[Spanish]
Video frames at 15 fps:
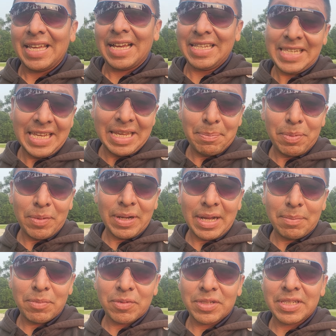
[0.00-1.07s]
Así que
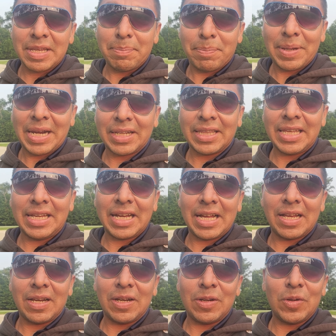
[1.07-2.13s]
pongamos en
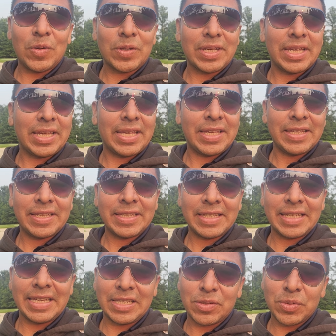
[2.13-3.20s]
práctica lo que
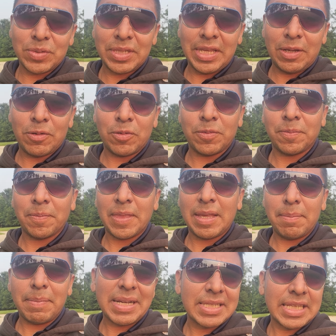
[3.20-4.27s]
Jesús dijo.
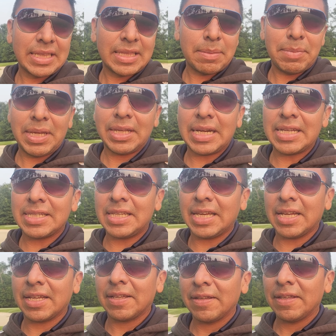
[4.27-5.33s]
Bástate mi
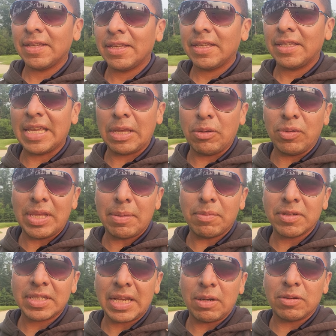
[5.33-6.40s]
gracia y
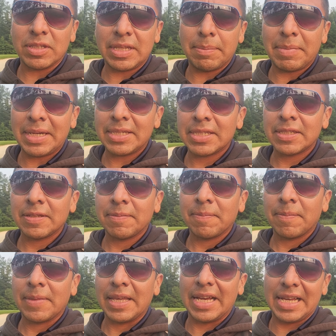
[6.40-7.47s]
ayudemos a los demás
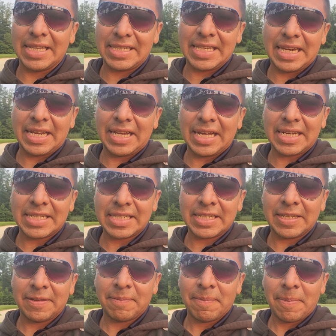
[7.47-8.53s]
a
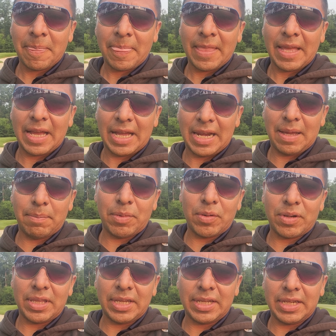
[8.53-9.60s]
acercarse al
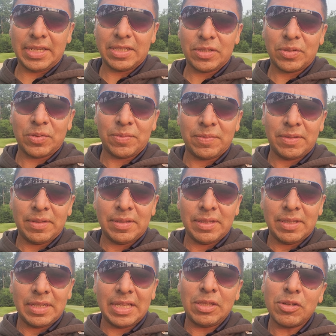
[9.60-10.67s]
amor de Cristo.
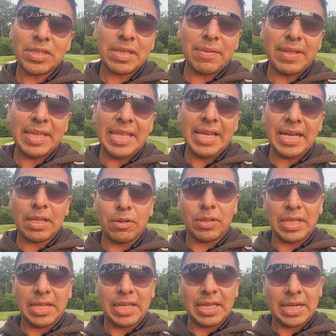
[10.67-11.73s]
Que Dios te bendiga
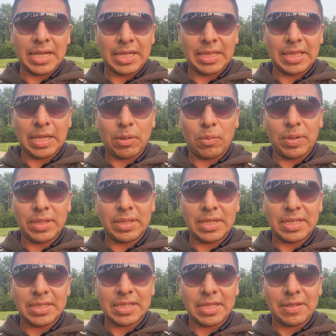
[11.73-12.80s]
donde quiera que te
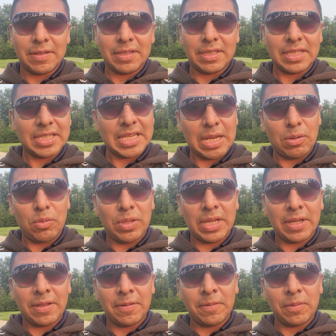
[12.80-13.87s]
encuentres.
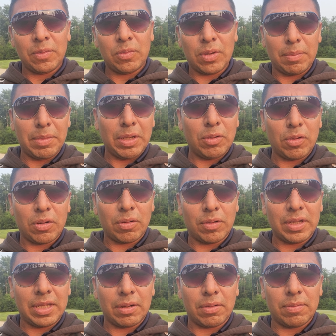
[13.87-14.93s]
Saluda tu amigo
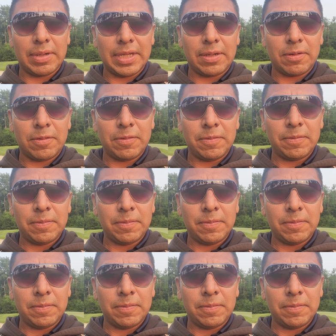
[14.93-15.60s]
Rocky Robler.